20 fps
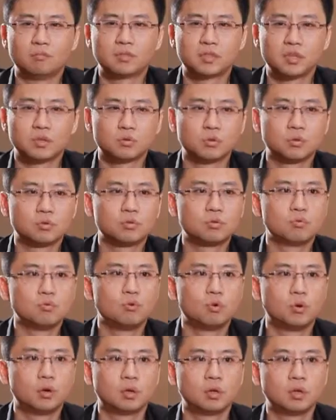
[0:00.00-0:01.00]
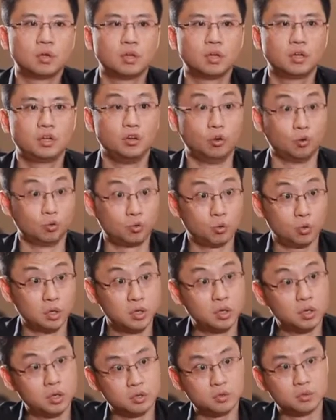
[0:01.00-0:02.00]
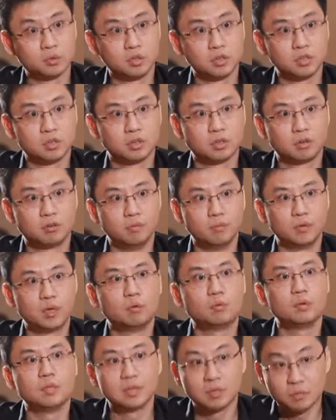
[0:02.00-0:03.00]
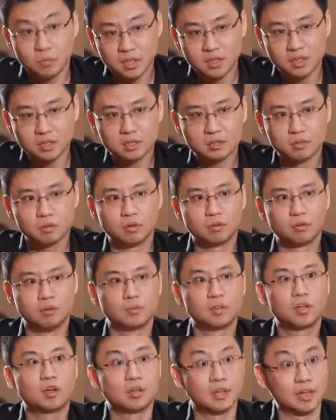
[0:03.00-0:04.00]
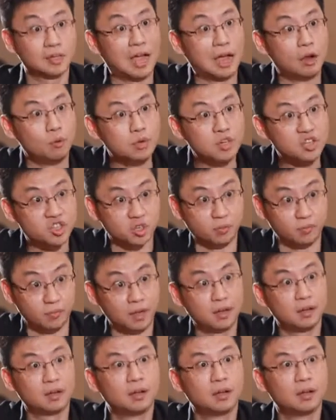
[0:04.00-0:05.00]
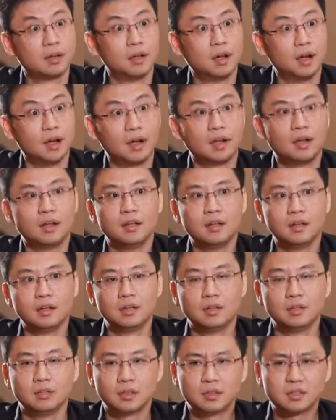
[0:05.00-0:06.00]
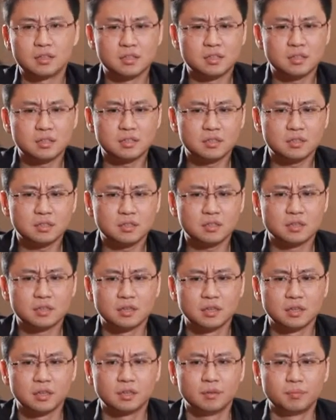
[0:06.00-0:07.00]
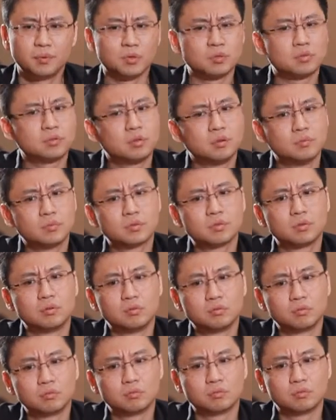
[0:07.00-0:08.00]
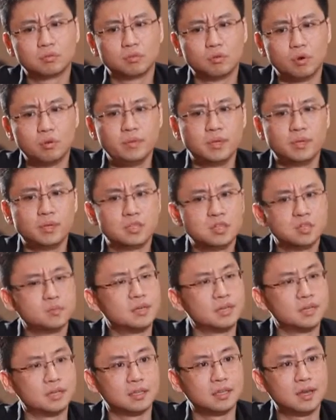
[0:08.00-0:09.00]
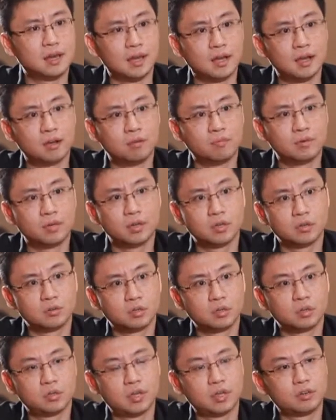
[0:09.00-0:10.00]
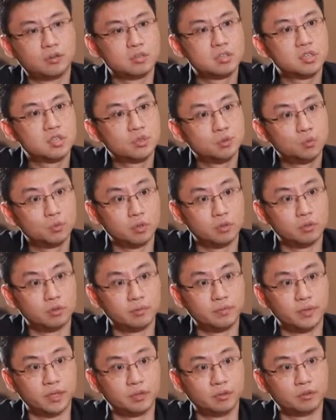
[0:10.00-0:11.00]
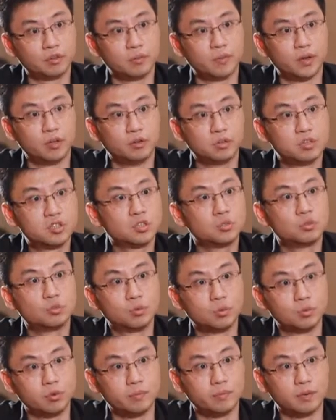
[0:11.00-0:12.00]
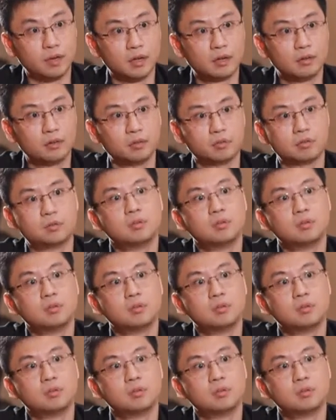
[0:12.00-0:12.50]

在说中国有多特殊的时候，我们要问的问题是说我们到底在谈论什么？是啊，那其实是，比如说我们从文明的基本形态来看，我们可以说它有器物的文明，对吧？有制度的文明，还有